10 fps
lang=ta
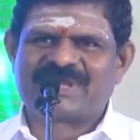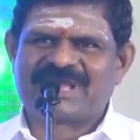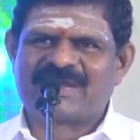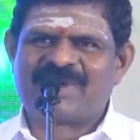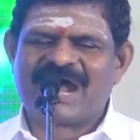
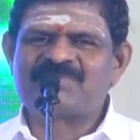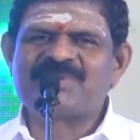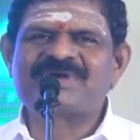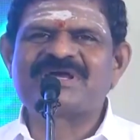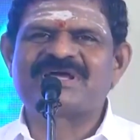நம்முடைய
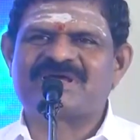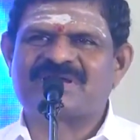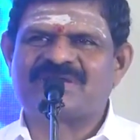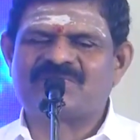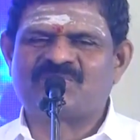மாண்புமிகு
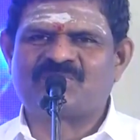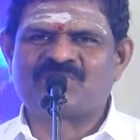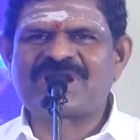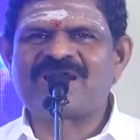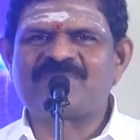
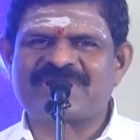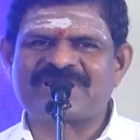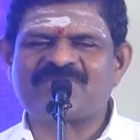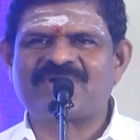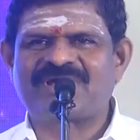முன்னாள்
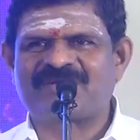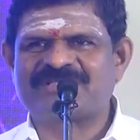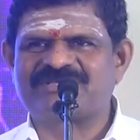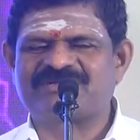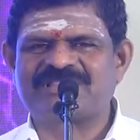பிரதம
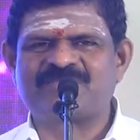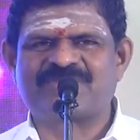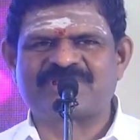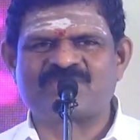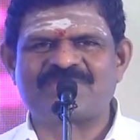அமைச்சர் வந்து
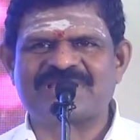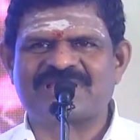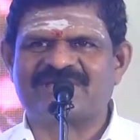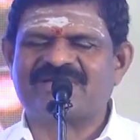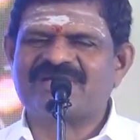பிரதம
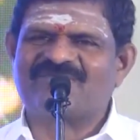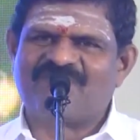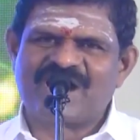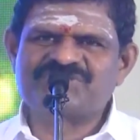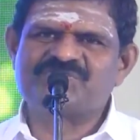மந்திரி
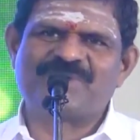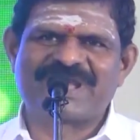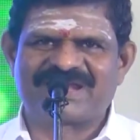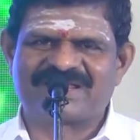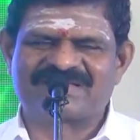
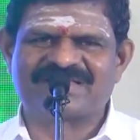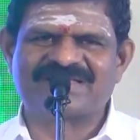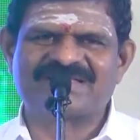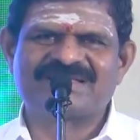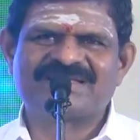
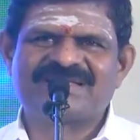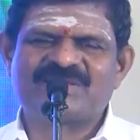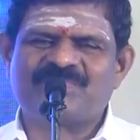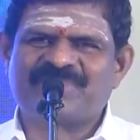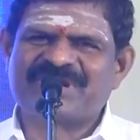வாஜ்பாயிலிருந்து
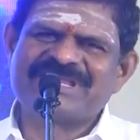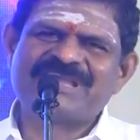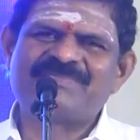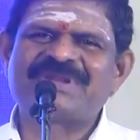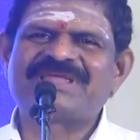
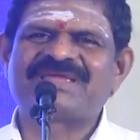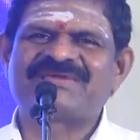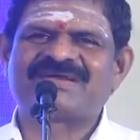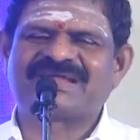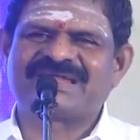பெரிய பெரிய
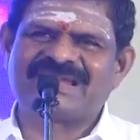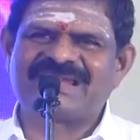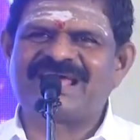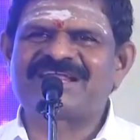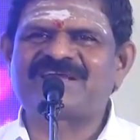
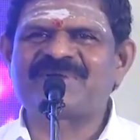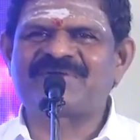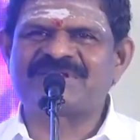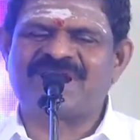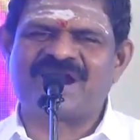
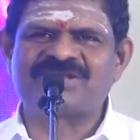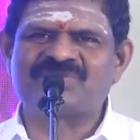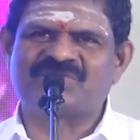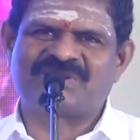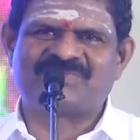எல்லாருக்குமே வந்து
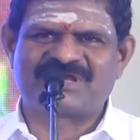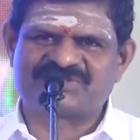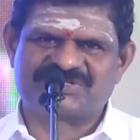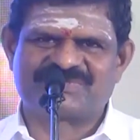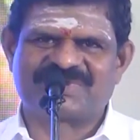நாடி ஜோதிடம்
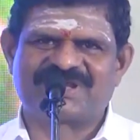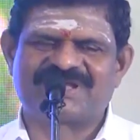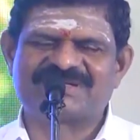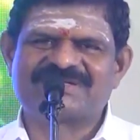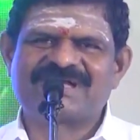
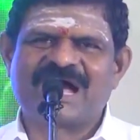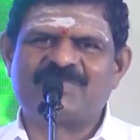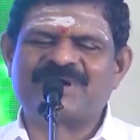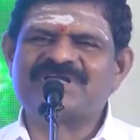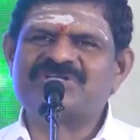பாசிச்சவங்க
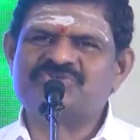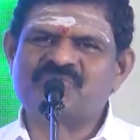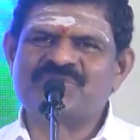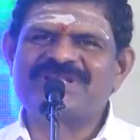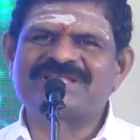அப்போ
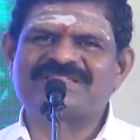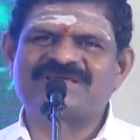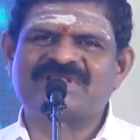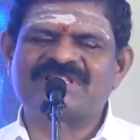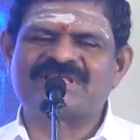
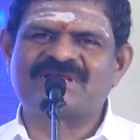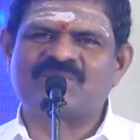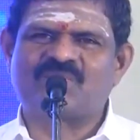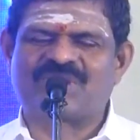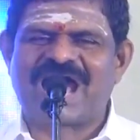ஜோதிடத்தை வந்து
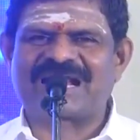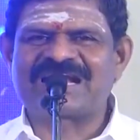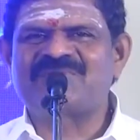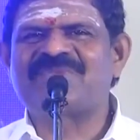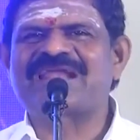ஒரு
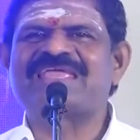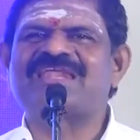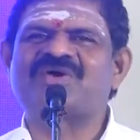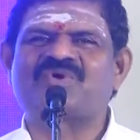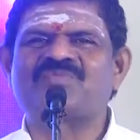
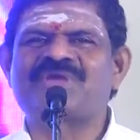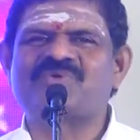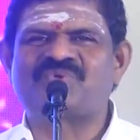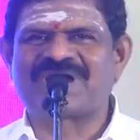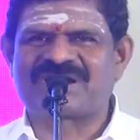அரண்மனையில் கொண்டு
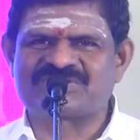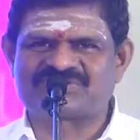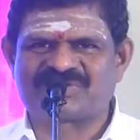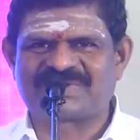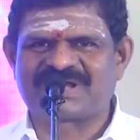போய் உட்கார
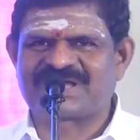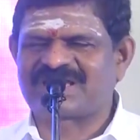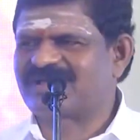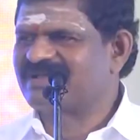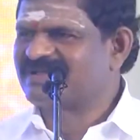வச்சவங்க